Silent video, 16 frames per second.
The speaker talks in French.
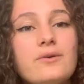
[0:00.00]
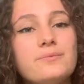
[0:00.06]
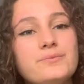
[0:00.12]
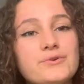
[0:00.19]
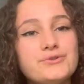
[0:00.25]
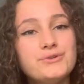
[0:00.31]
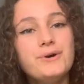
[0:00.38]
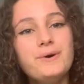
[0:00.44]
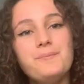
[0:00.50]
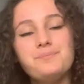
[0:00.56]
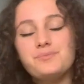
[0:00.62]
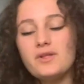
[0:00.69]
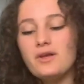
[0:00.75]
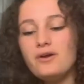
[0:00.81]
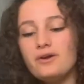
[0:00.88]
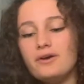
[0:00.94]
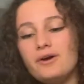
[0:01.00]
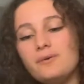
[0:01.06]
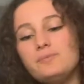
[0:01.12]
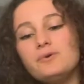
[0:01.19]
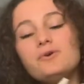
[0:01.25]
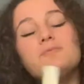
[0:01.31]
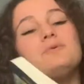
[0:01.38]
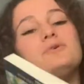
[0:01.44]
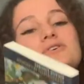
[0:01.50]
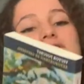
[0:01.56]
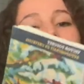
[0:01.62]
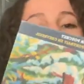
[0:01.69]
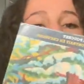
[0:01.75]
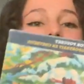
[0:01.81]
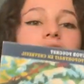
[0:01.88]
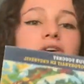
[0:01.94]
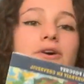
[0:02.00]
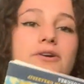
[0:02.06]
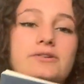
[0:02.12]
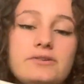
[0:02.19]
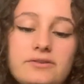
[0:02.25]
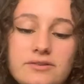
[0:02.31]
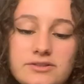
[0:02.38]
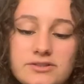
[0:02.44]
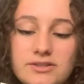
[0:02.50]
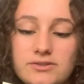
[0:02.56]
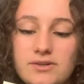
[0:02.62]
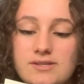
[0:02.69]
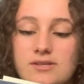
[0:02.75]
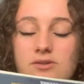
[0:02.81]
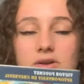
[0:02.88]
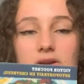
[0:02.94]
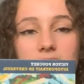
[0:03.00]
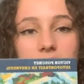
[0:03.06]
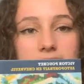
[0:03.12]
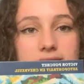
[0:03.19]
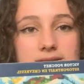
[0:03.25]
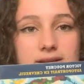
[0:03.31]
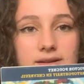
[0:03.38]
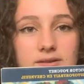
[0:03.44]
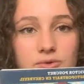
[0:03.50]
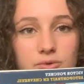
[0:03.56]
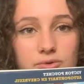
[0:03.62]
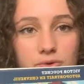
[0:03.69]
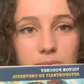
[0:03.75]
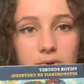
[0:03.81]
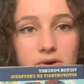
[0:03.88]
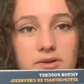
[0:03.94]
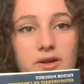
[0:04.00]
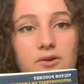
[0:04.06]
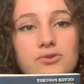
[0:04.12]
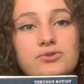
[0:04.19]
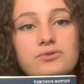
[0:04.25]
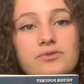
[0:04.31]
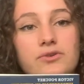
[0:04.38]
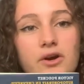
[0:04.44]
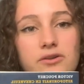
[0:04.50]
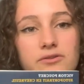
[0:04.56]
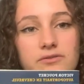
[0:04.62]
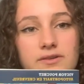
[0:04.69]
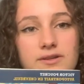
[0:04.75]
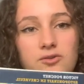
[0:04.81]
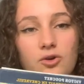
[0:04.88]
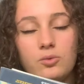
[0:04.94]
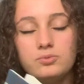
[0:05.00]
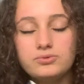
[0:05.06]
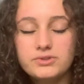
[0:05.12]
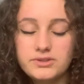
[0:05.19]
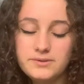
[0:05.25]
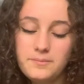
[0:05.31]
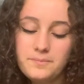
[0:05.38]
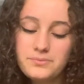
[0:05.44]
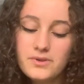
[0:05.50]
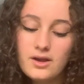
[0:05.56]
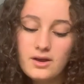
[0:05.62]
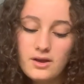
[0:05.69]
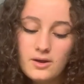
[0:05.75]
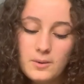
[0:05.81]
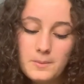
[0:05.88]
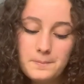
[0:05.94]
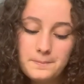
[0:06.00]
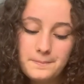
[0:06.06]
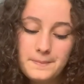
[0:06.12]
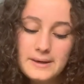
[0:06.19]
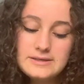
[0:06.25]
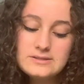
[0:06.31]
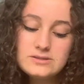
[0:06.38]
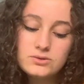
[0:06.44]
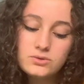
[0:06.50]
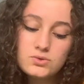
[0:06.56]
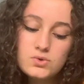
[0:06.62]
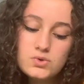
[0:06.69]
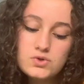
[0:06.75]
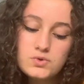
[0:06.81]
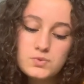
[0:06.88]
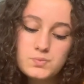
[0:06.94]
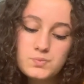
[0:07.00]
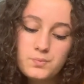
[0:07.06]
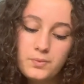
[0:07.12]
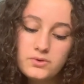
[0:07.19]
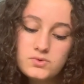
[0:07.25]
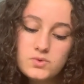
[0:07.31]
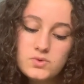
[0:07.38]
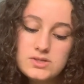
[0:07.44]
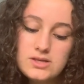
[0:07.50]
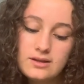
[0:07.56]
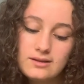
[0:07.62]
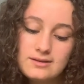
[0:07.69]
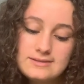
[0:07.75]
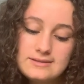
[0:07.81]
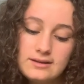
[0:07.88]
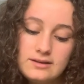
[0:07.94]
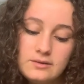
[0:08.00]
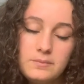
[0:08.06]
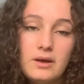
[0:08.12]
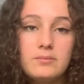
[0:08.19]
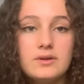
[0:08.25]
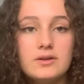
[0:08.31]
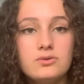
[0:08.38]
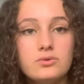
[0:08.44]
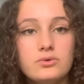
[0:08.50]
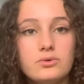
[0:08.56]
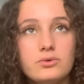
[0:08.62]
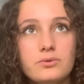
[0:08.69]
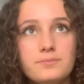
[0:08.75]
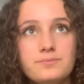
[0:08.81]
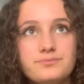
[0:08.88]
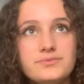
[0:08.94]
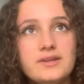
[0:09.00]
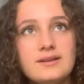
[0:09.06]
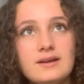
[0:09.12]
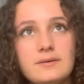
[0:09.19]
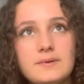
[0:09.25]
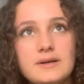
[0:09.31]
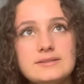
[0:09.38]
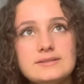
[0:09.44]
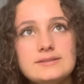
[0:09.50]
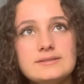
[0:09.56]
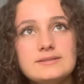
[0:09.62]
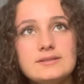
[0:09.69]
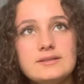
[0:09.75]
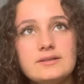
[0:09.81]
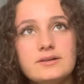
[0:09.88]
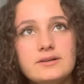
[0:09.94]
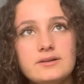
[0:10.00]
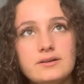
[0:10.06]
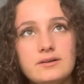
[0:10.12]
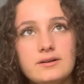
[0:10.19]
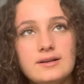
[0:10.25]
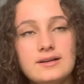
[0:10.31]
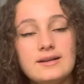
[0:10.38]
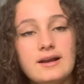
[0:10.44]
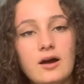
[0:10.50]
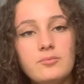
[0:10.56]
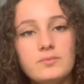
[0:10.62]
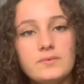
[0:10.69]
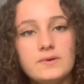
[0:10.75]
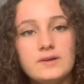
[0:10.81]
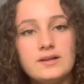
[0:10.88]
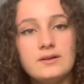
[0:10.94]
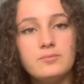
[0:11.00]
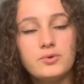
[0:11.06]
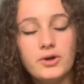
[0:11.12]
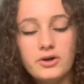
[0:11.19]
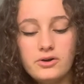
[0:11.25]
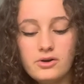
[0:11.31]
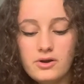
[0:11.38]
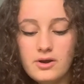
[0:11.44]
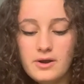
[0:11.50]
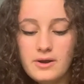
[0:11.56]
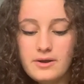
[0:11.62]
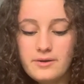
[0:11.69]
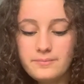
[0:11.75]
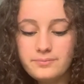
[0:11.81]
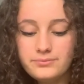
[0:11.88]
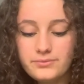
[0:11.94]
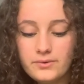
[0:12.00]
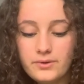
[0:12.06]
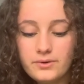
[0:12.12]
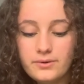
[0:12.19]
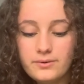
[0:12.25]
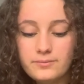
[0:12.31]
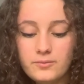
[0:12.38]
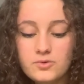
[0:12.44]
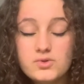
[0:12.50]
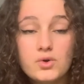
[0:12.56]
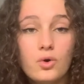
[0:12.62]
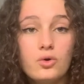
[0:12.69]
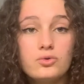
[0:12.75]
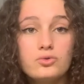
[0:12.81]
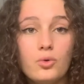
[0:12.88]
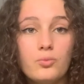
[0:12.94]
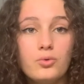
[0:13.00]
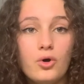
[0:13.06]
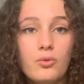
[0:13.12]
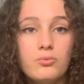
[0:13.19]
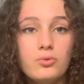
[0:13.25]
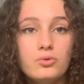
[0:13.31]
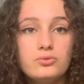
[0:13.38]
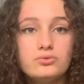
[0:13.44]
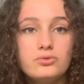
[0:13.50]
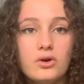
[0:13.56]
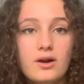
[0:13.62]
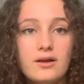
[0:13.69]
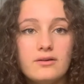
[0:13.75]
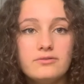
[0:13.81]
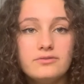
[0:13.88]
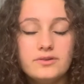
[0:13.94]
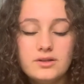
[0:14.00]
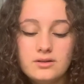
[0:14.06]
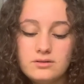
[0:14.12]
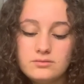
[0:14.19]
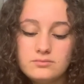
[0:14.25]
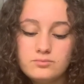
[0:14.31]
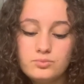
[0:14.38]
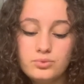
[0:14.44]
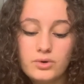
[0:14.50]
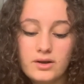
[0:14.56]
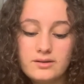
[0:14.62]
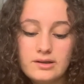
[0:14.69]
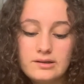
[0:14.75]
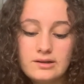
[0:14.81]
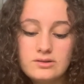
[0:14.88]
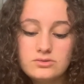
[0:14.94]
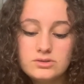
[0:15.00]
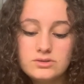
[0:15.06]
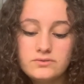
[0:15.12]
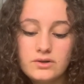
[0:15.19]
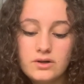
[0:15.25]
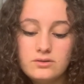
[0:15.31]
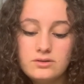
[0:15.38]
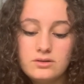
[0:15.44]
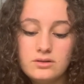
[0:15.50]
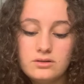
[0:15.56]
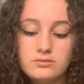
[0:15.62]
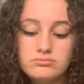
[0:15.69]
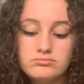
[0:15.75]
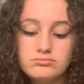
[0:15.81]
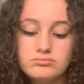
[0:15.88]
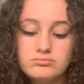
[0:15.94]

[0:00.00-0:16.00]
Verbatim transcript: Bonjour. Euh, pour le projet À vote, j'ai choisi de lire un extrait de Autoportrait en chevreuil de Victor Pouchet parce que je pense que c'est un extrait qui permet de dédramatiser euh, les larmes et les pleurs. Euh, on se rend compte qu'on pleure beaucoup dans la vie pour un tas de raisons différentes et